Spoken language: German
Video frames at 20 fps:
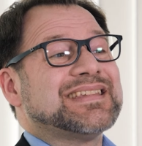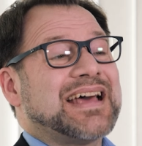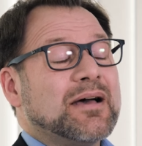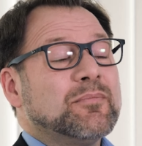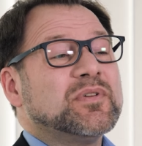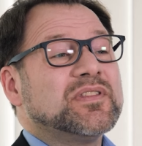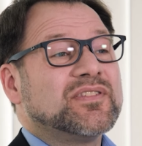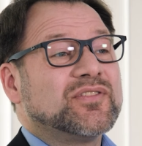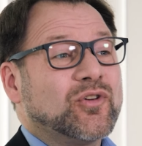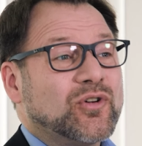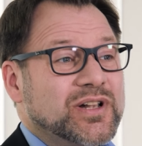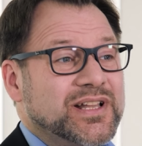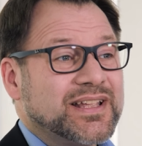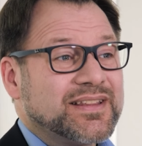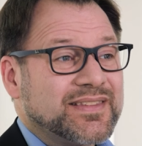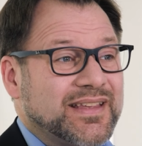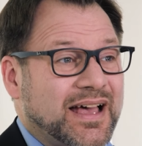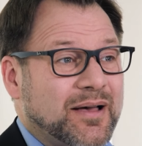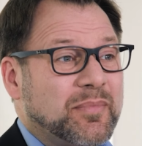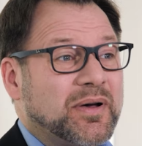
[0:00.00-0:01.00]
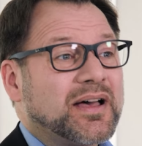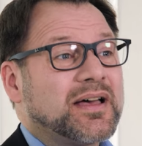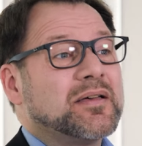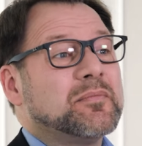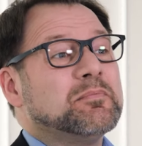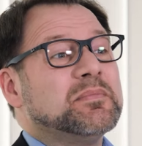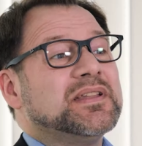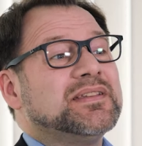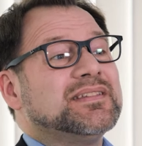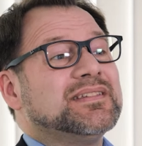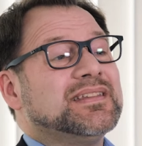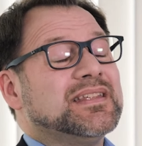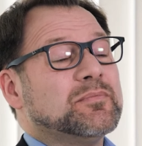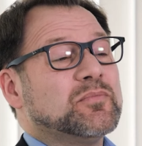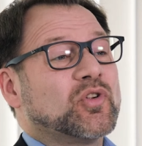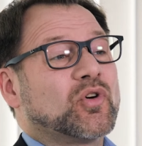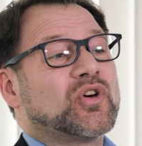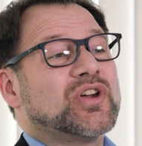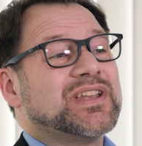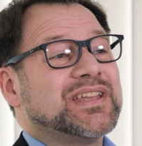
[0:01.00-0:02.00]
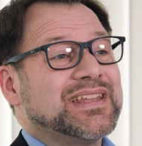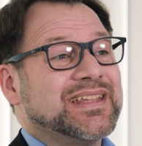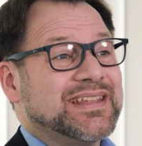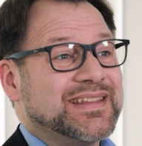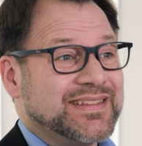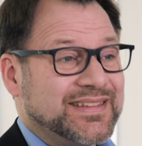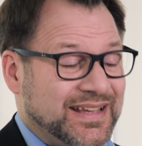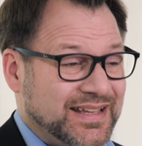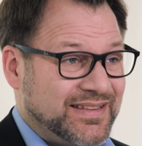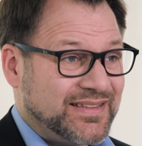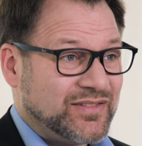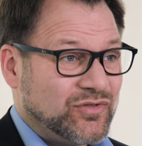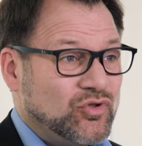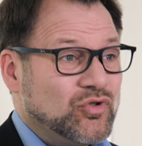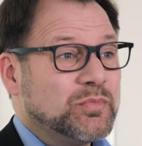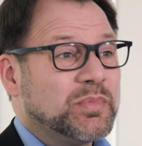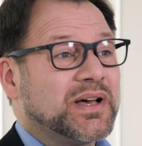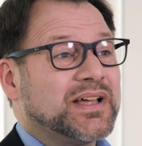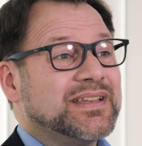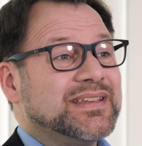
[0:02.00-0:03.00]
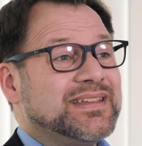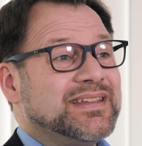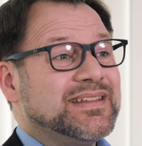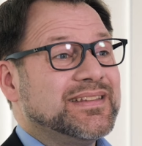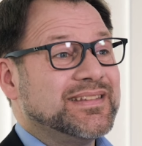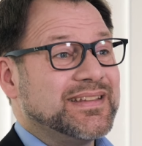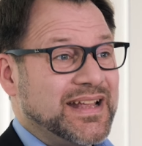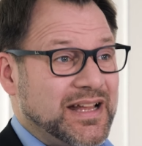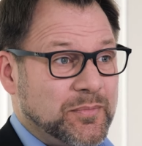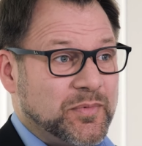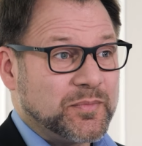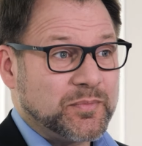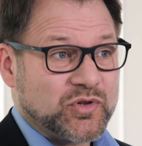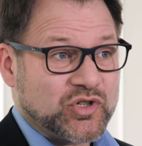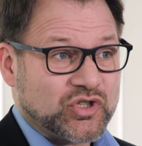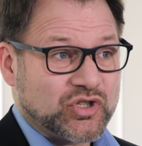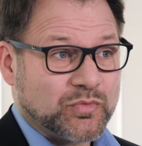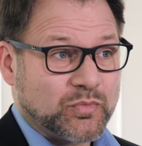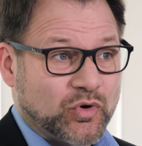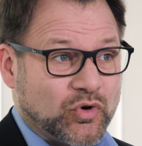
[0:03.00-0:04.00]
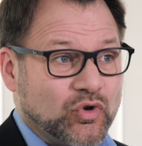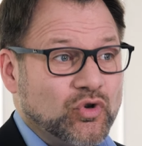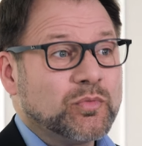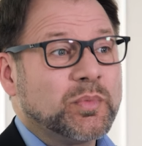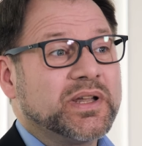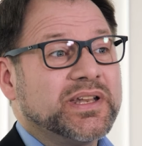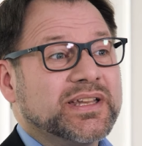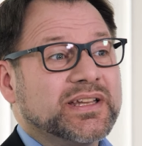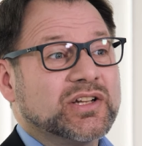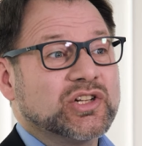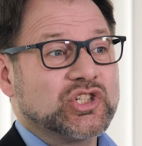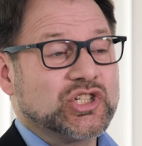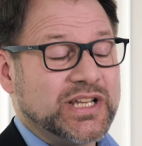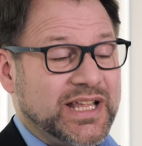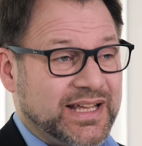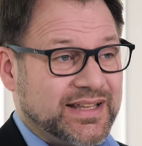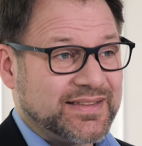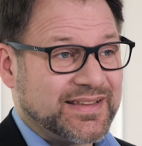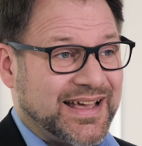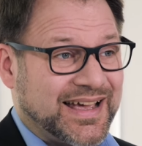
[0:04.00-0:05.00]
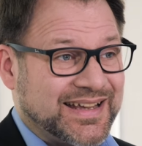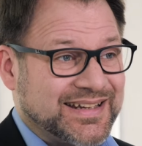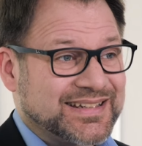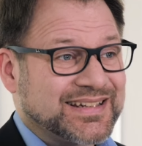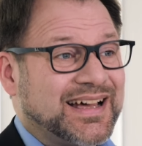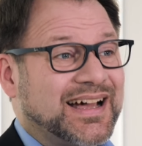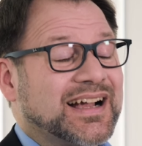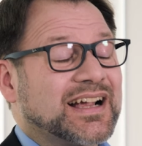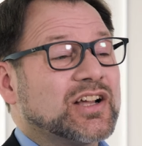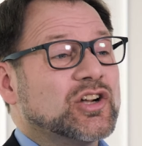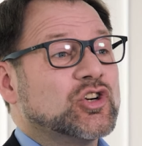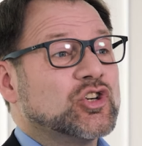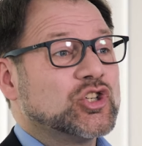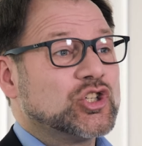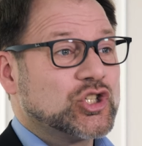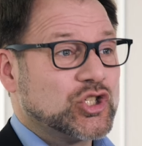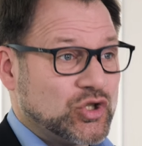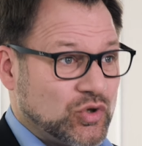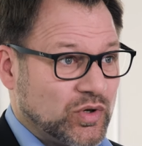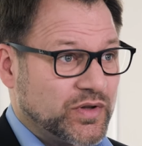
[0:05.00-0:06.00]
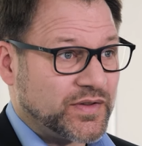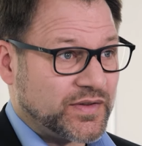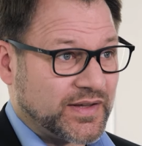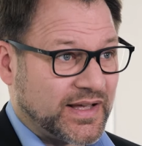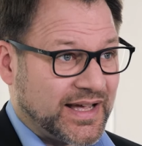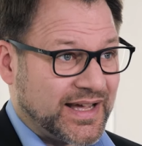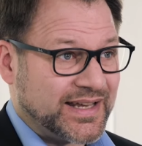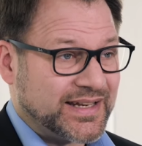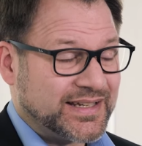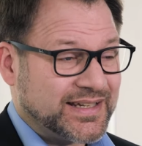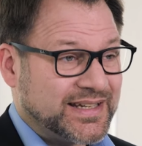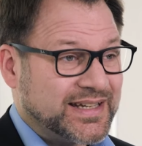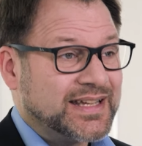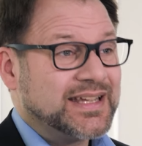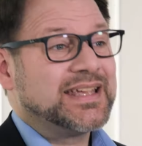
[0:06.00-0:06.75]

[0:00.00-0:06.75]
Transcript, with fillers: Damit soll jetzt aber mit dem neuen Gesetz über die Selbstbestimmung über den Geschlechtseintrag Schluss sein.